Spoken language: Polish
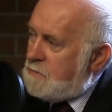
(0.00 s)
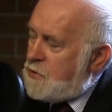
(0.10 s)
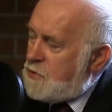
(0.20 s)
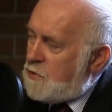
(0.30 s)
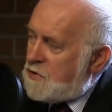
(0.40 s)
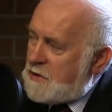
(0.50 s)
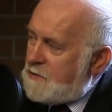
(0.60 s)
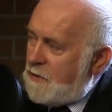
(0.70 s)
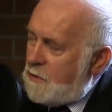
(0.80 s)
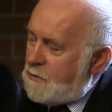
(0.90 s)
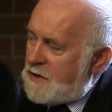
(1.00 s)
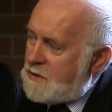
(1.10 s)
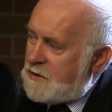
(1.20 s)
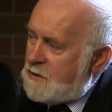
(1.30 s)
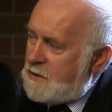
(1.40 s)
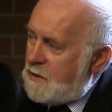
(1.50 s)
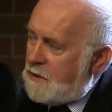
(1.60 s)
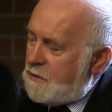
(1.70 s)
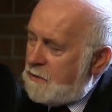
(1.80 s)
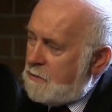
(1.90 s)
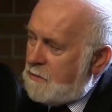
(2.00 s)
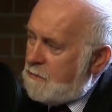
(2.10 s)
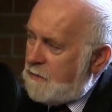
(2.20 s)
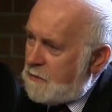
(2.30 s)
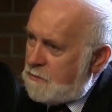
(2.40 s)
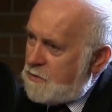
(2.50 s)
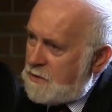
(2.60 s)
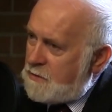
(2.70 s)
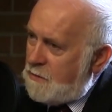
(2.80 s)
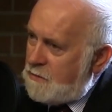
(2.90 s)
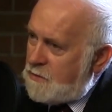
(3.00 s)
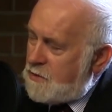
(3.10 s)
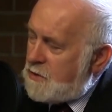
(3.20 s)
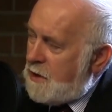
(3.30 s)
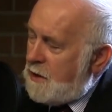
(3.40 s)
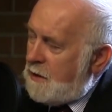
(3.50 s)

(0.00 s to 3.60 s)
być może z wieloma z nich y, warto się zgodzić.